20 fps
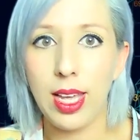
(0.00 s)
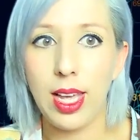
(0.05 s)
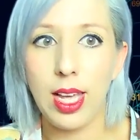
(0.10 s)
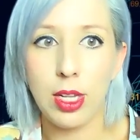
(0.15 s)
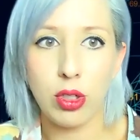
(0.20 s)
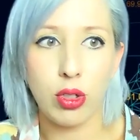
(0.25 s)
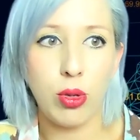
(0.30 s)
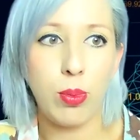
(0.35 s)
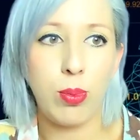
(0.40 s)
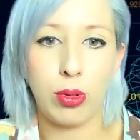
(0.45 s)

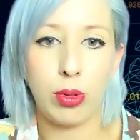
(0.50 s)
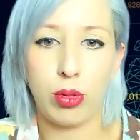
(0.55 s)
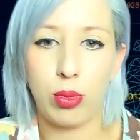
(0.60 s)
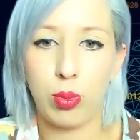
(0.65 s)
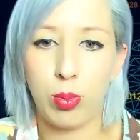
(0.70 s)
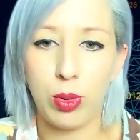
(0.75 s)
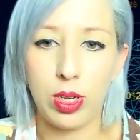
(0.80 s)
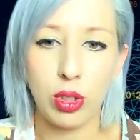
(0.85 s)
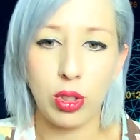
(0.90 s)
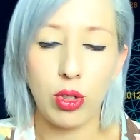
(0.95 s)
Eso, por
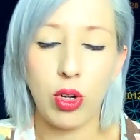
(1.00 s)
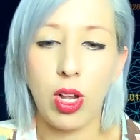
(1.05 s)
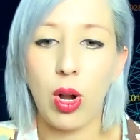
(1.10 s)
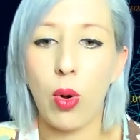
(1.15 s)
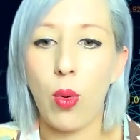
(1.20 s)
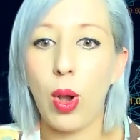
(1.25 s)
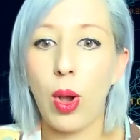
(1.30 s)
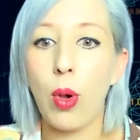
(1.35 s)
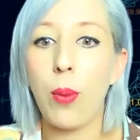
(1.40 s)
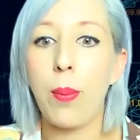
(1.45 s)
supuesto, que
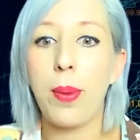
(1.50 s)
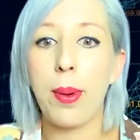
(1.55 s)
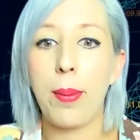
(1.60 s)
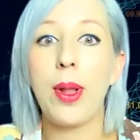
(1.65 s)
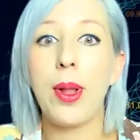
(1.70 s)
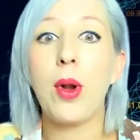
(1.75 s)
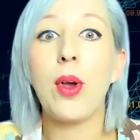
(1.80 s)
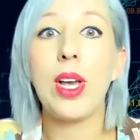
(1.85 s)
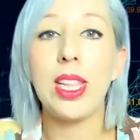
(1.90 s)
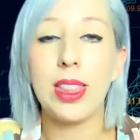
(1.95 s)
lo hago
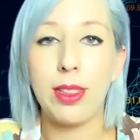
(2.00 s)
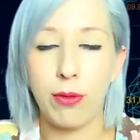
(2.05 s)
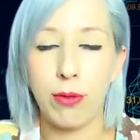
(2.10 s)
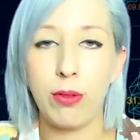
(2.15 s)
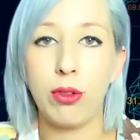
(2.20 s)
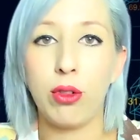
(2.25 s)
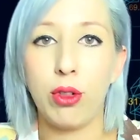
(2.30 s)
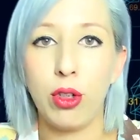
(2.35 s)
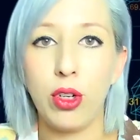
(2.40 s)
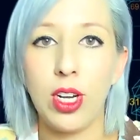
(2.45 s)
primero que te
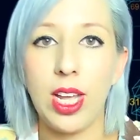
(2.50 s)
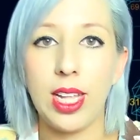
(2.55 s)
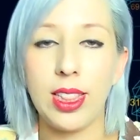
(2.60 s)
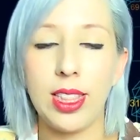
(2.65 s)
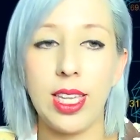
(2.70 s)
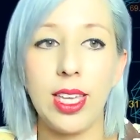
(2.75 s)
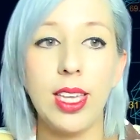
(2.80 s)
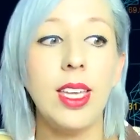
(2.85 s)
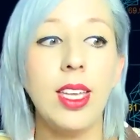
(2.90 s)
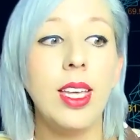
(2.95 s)
funcione a
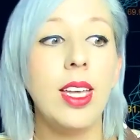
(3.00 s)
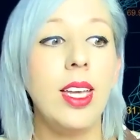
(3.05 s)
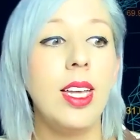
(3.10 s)
ti.